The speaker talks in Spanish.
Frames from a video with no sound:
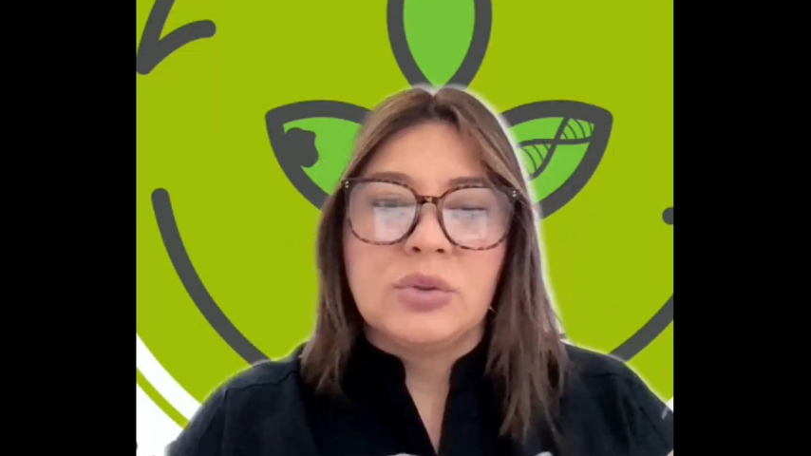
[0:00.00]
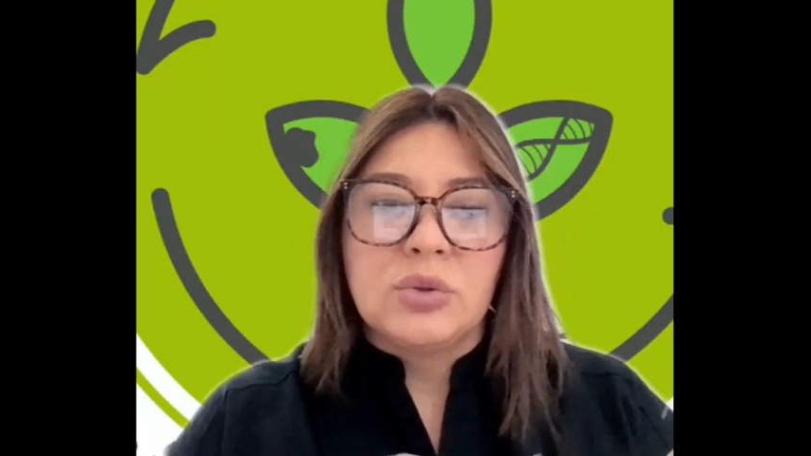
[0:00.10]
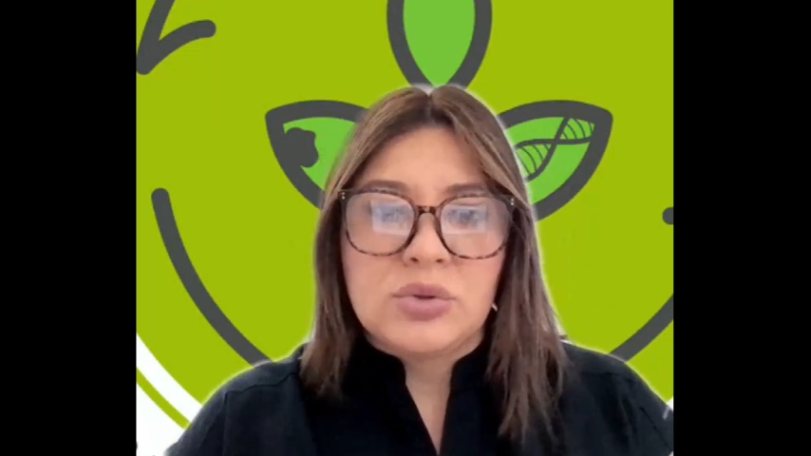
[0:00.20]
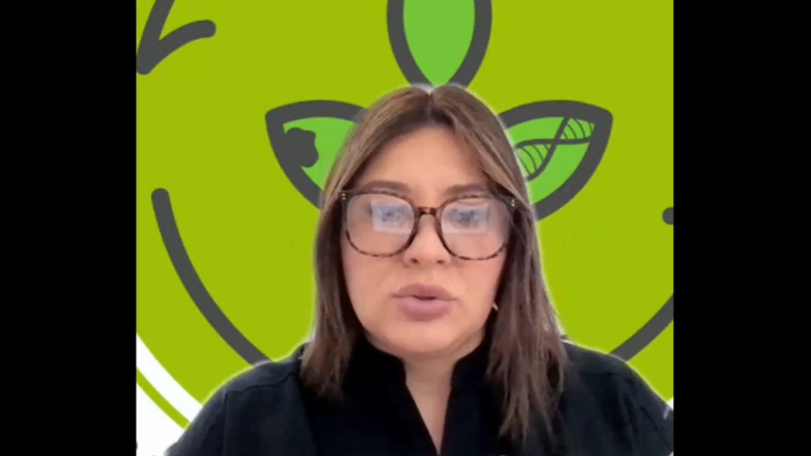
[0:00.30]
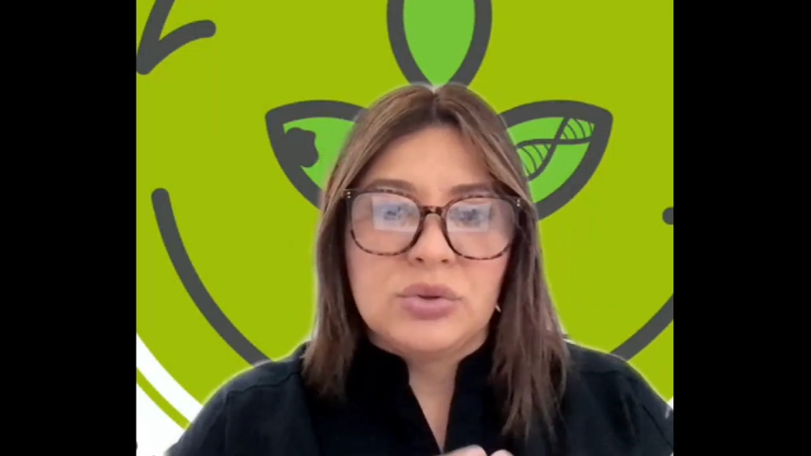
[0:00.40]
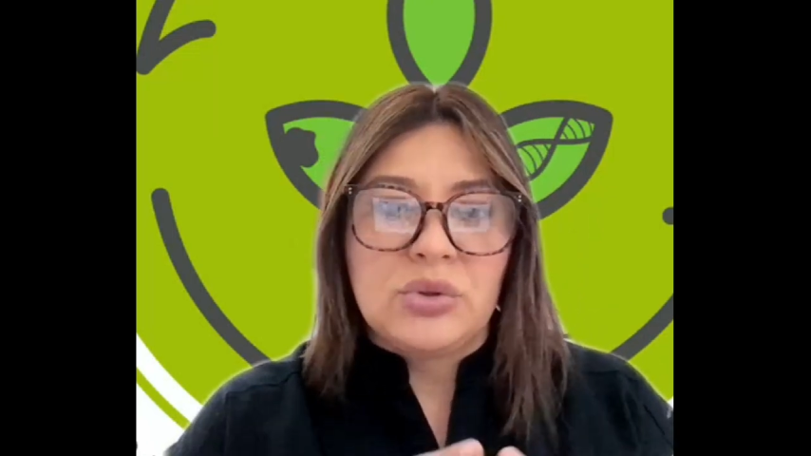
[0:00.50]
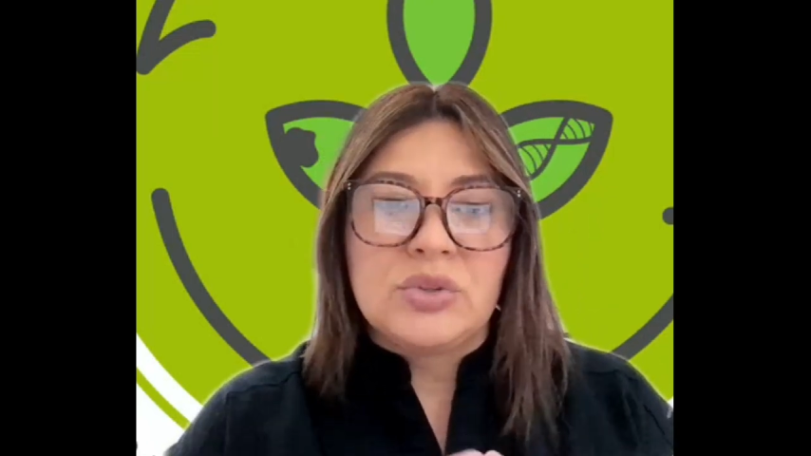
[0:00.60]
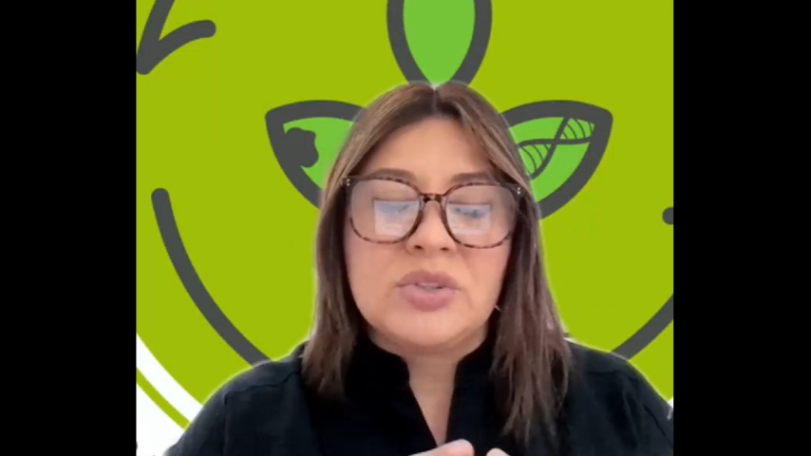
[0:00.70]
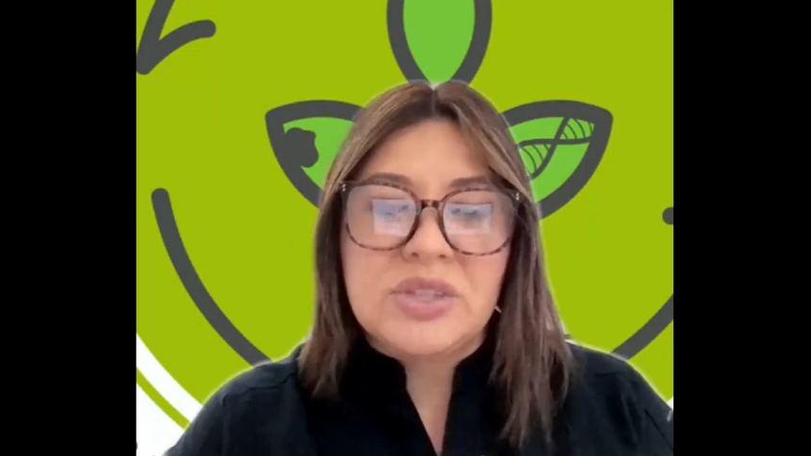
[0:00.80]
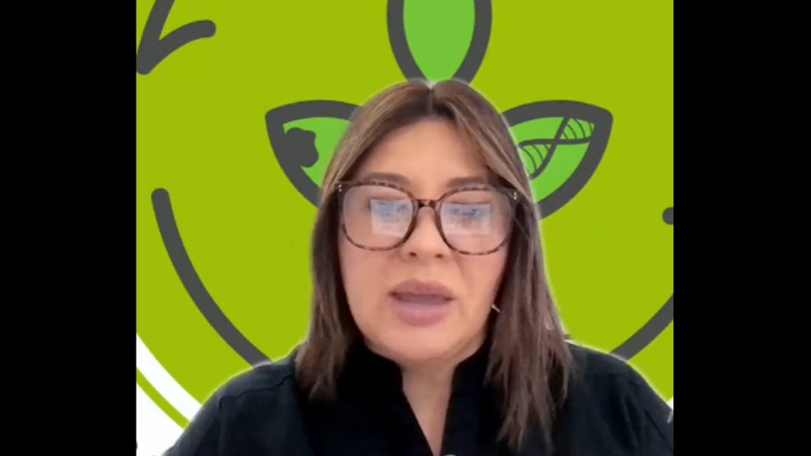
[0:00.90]

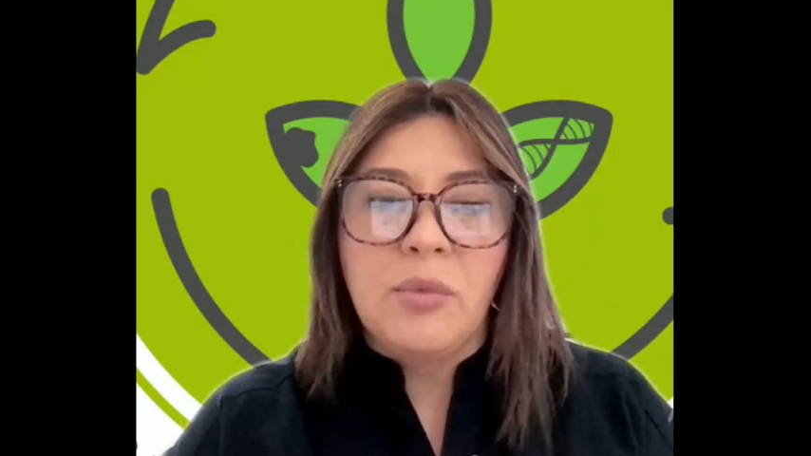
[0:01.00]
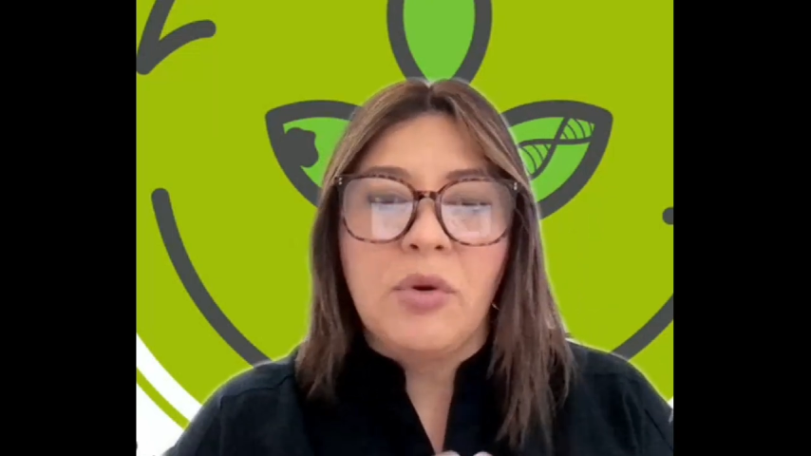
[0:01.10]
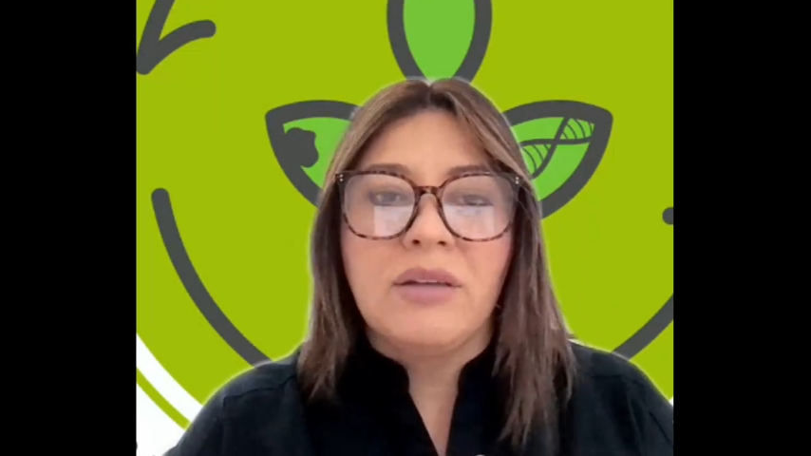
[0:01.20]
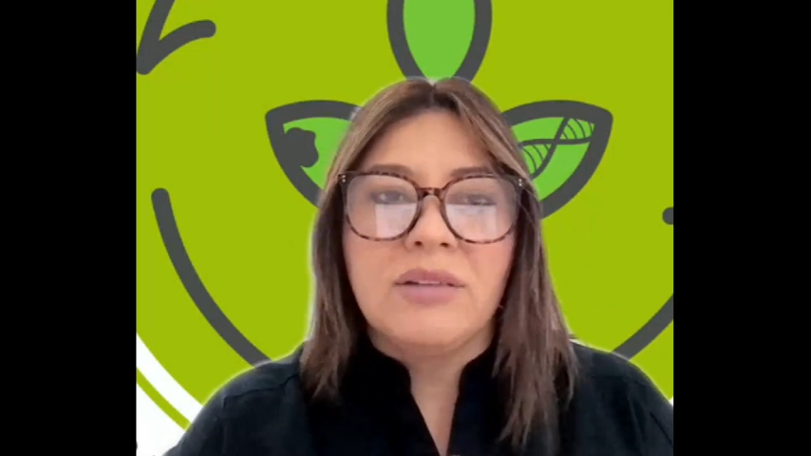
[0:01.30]
nosotros sí hemos